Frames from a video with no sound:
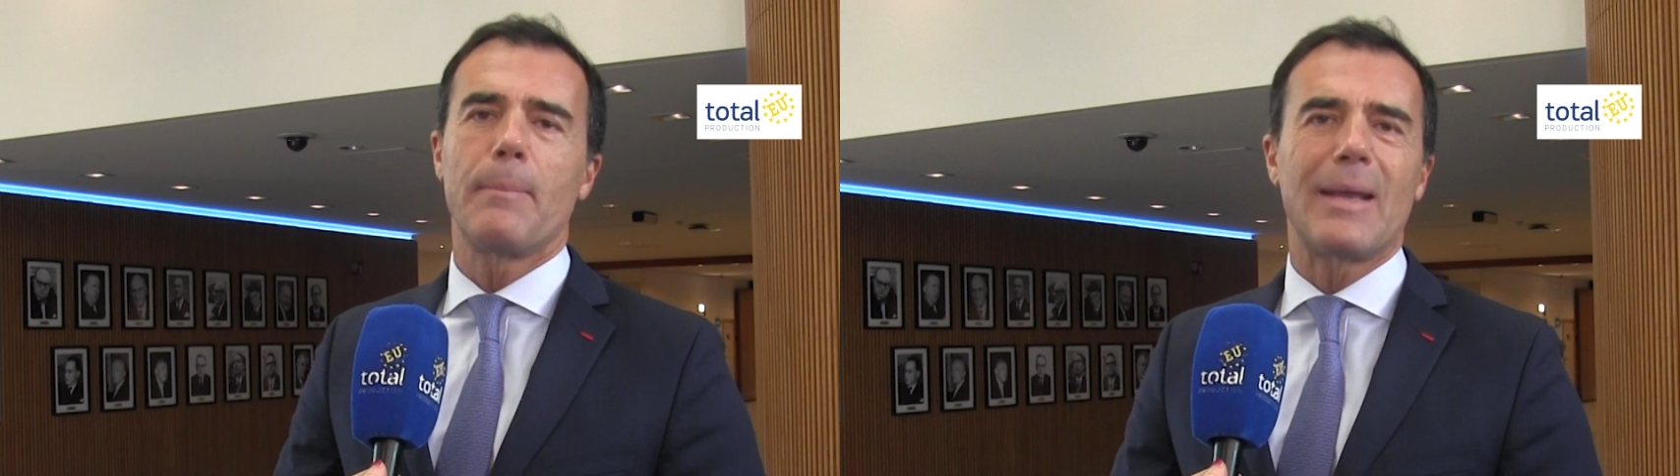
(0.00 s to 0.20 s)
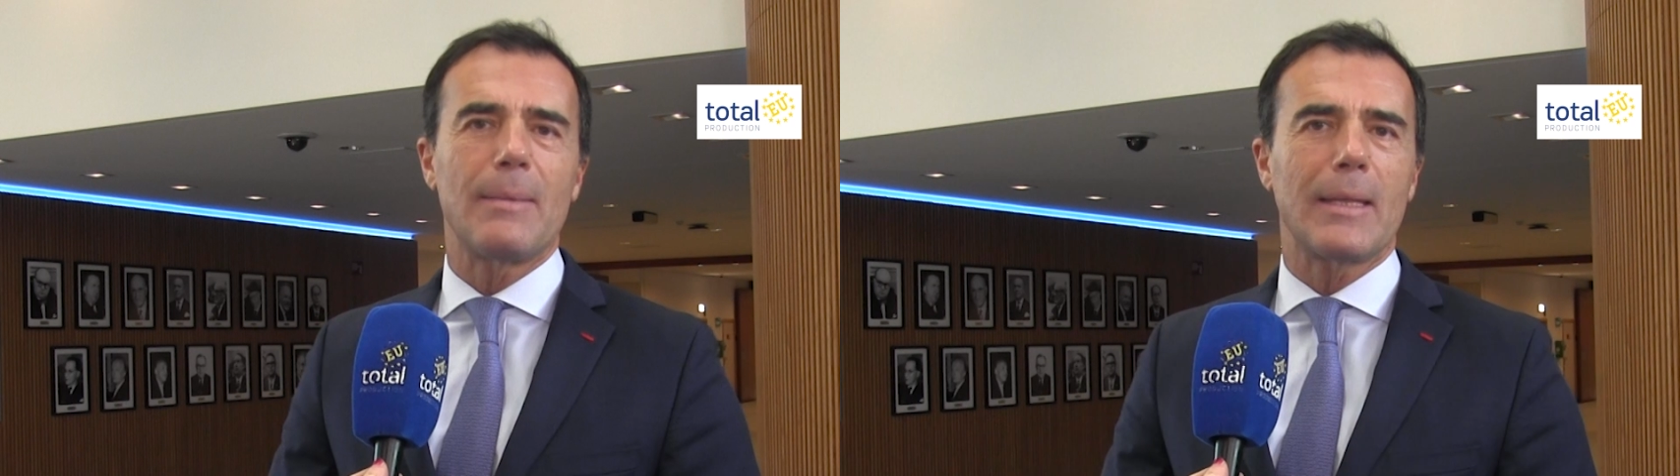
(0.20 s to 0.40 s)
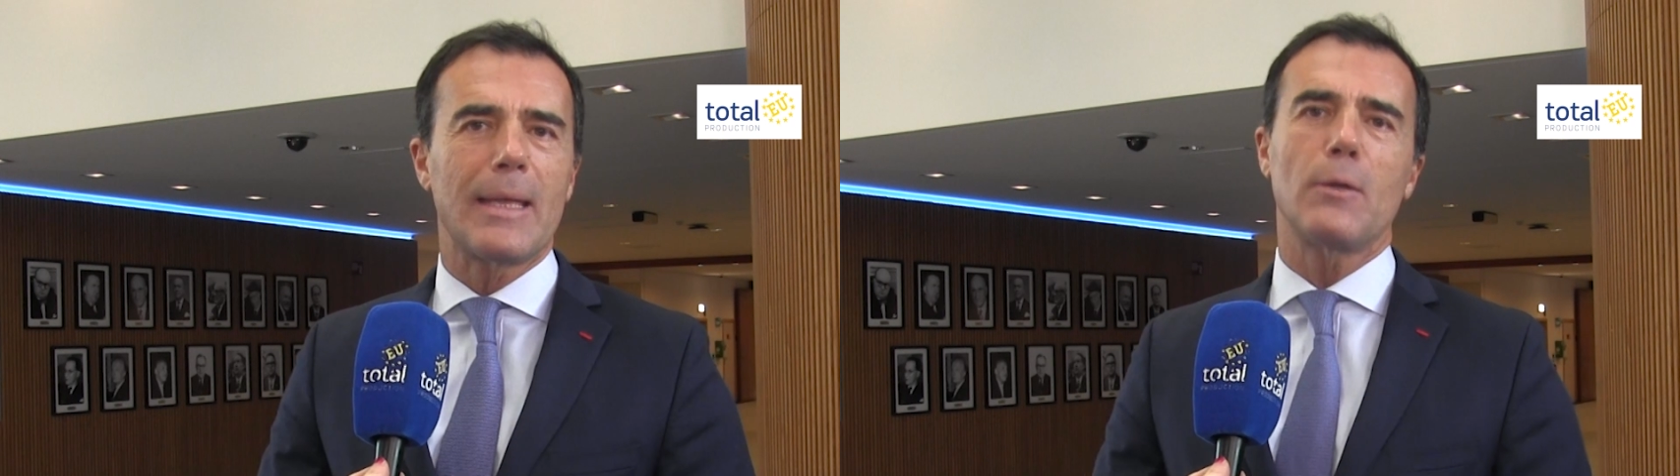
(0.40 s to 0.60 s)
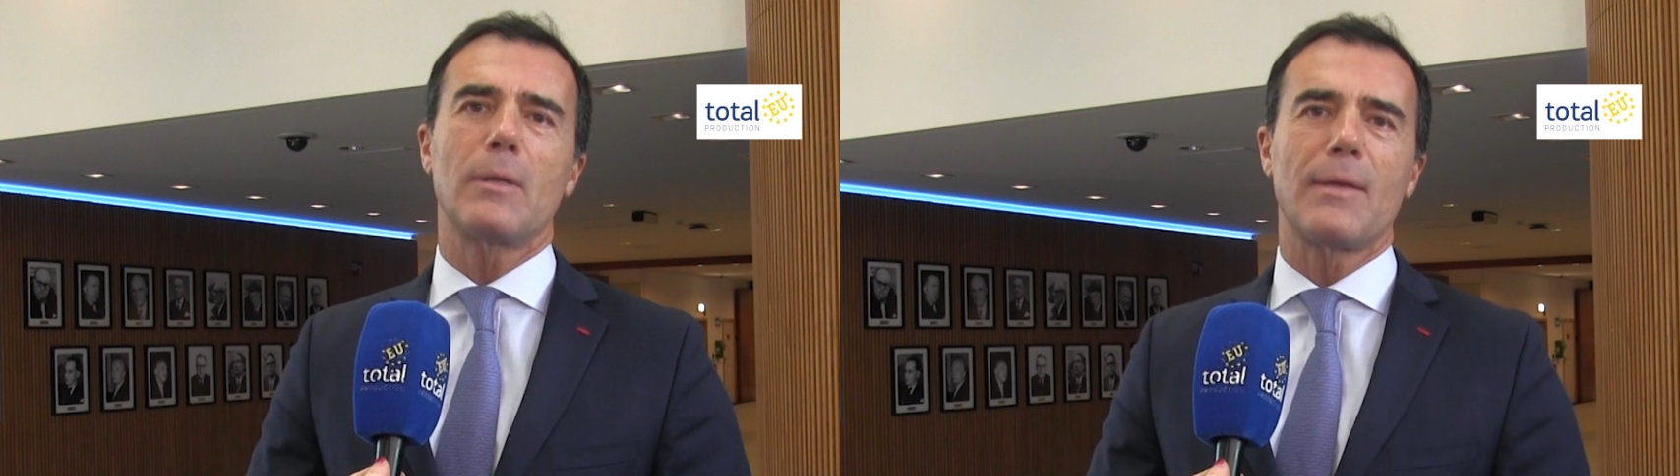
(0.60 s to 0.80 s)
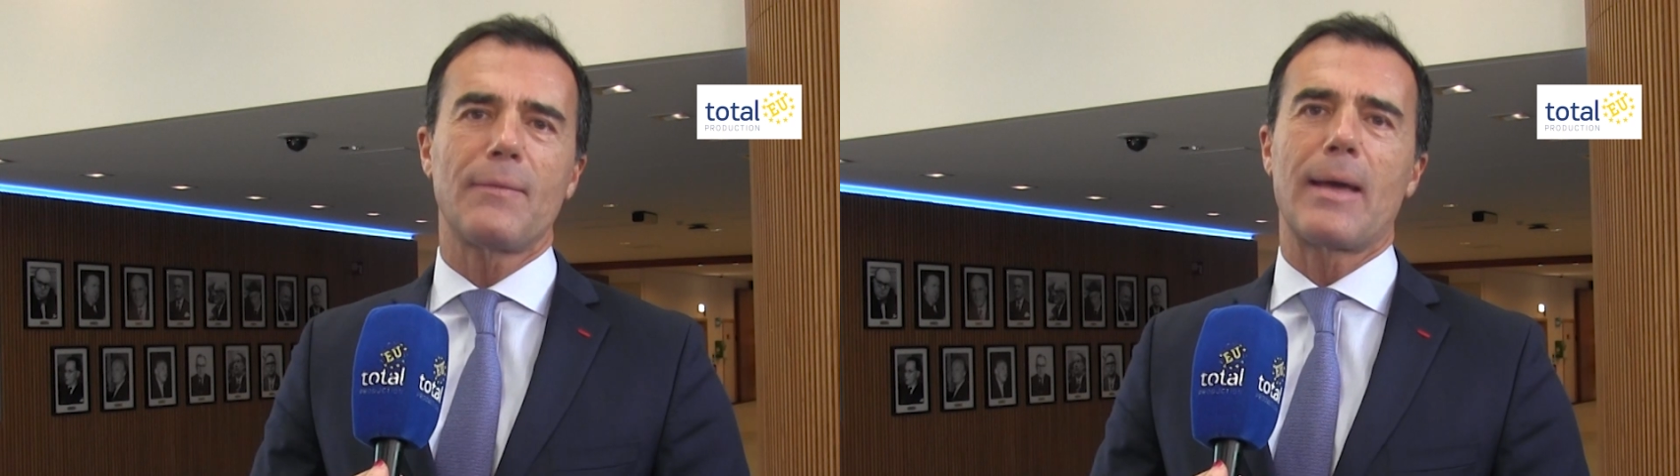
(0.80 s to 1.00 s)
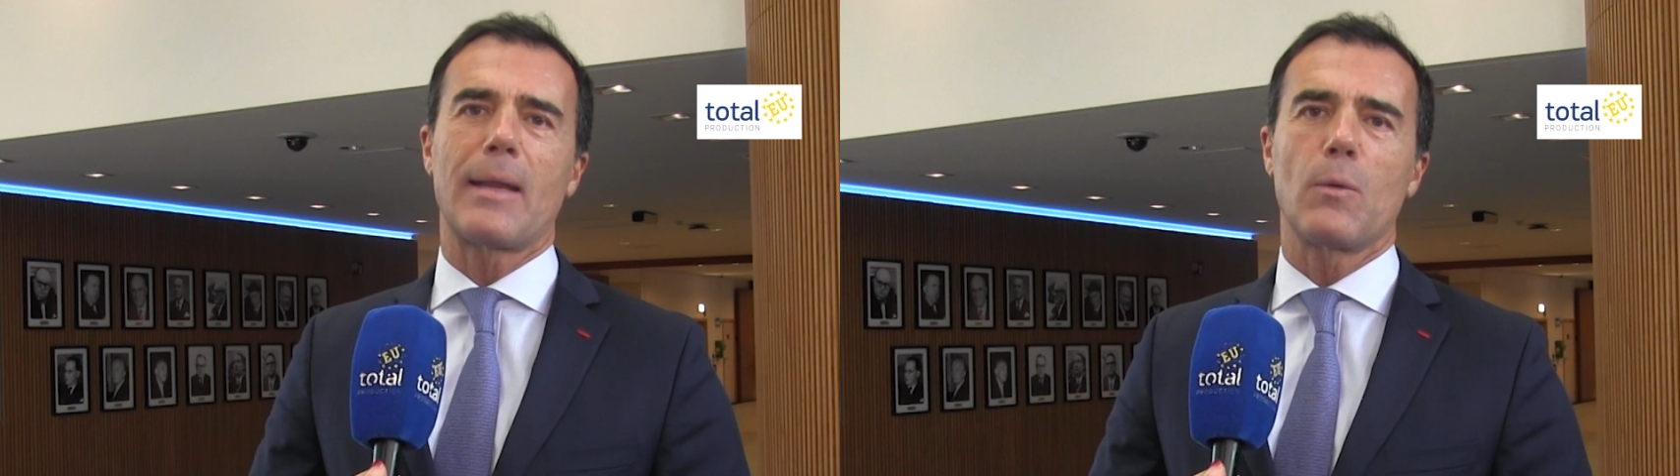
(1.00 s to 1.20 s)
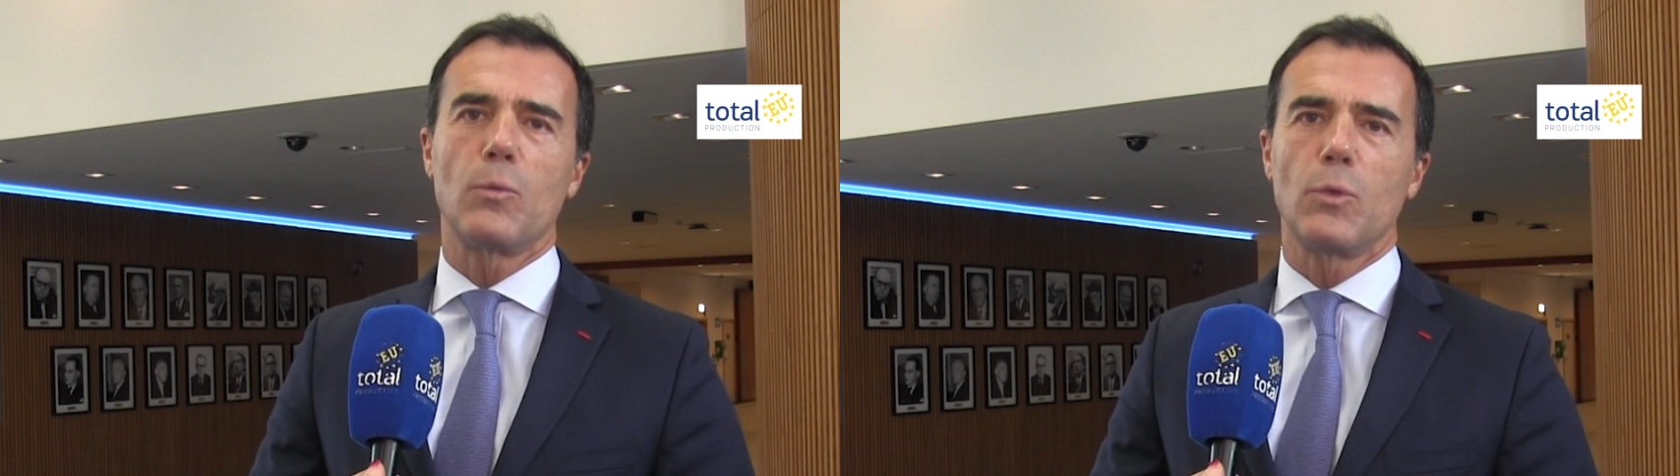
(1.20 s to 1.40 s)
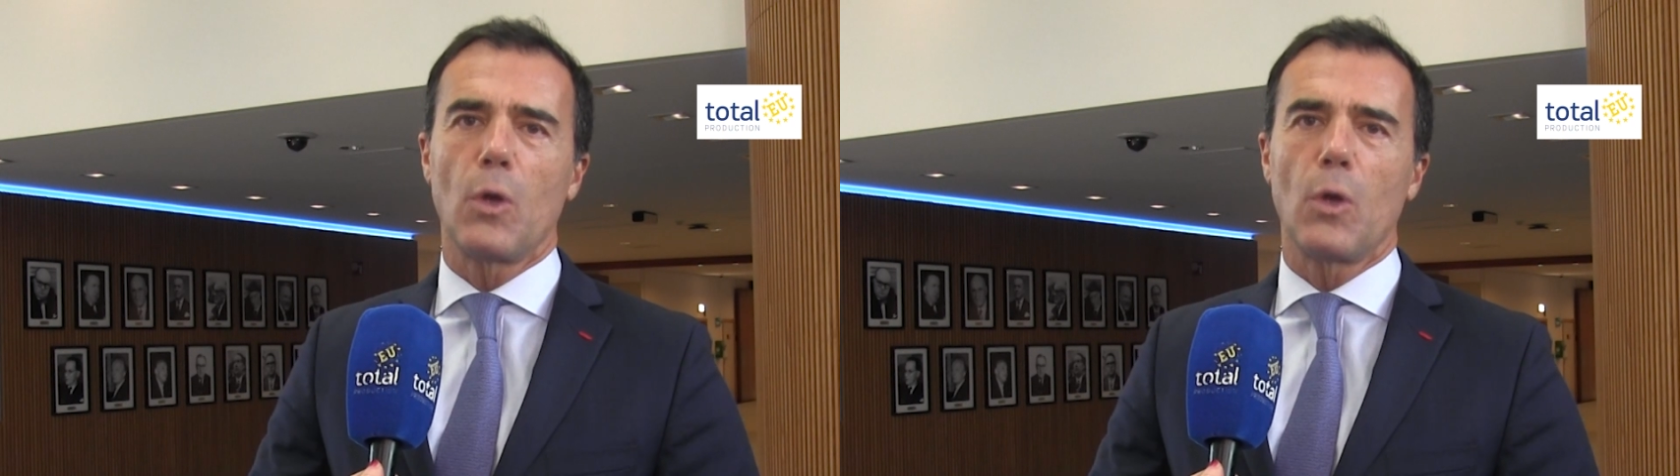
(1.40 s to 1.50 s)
per rimanerlo deve fare un